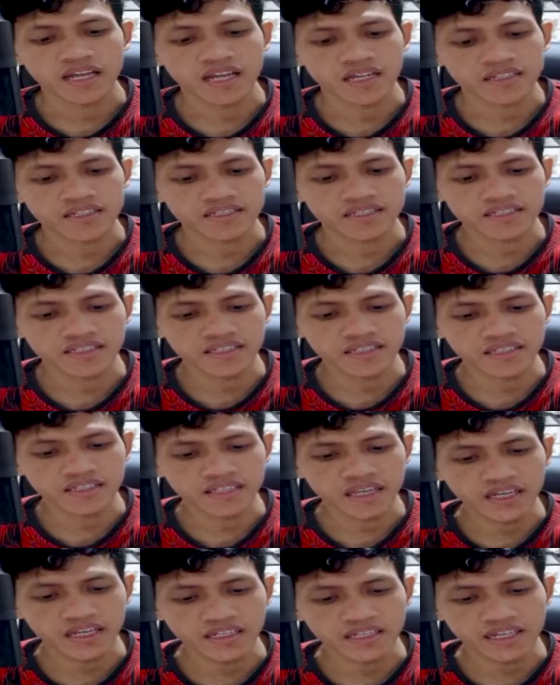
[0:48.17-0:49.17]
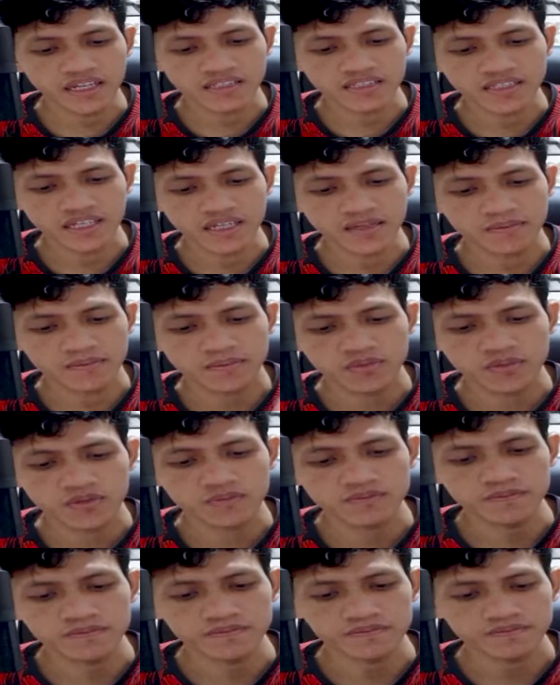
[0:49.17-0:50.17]
Nah, di sini kita klik aja
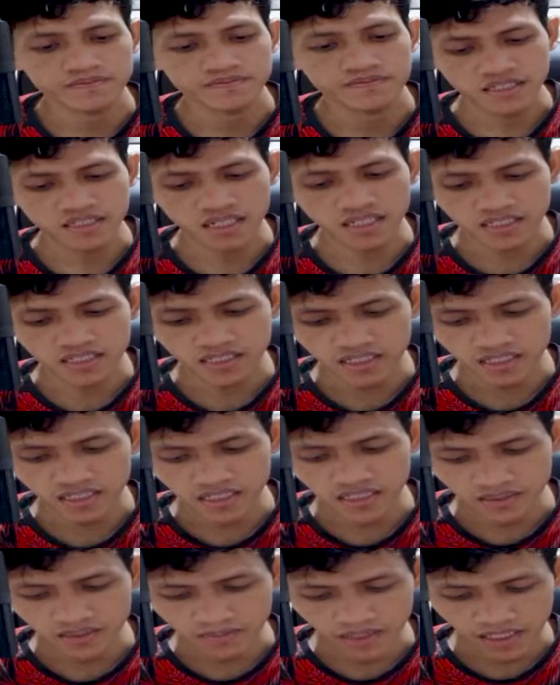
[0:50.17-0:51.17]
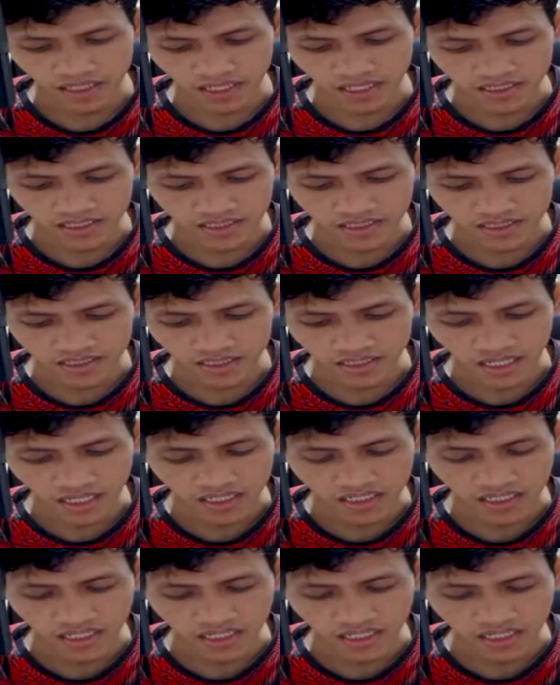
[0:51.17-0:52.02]
boom. Setelah diklik ini, maka di sini